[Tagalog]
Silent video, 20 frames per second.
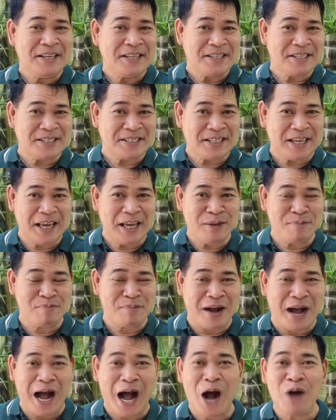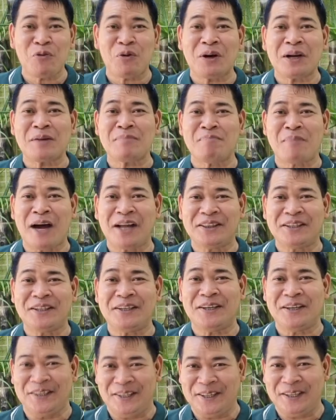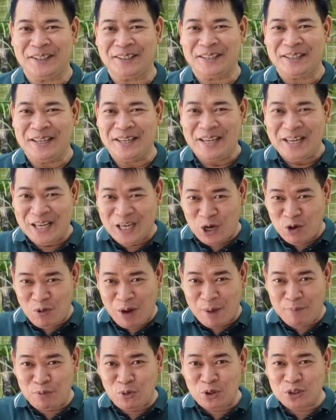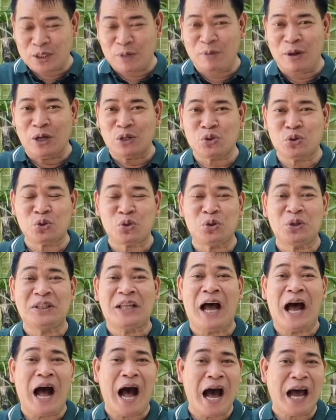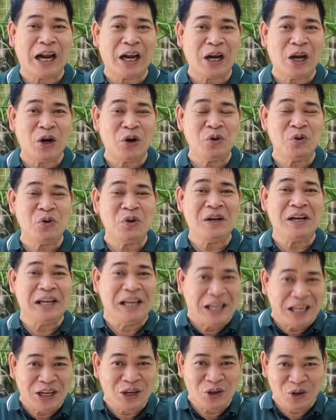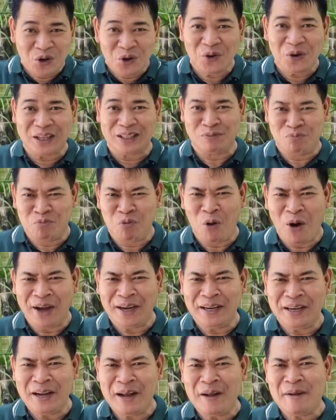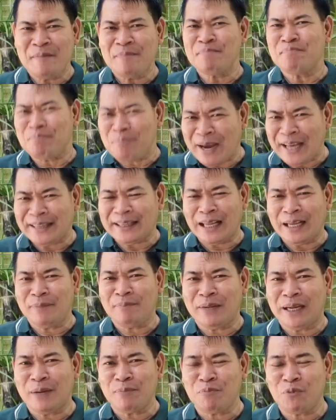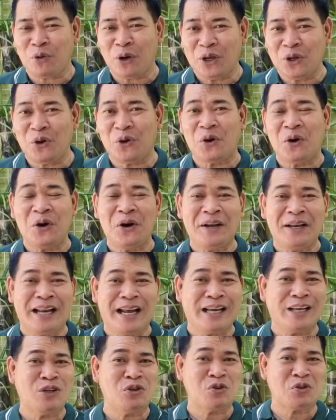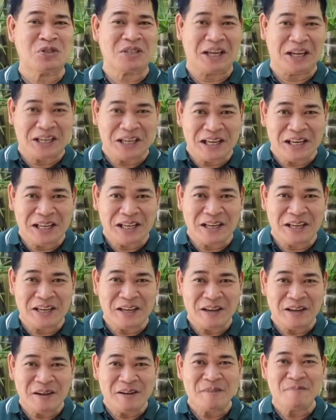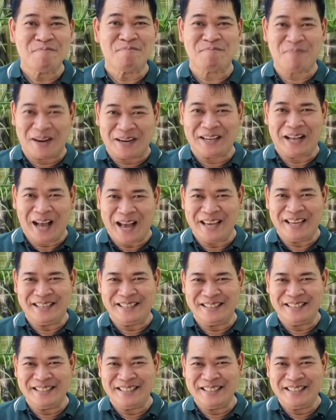Save our Mother Earth. Nawa po sa mga susunod na araw, linggo at buwan, may tanim na rin po kayo ng inyong sariling pagkain.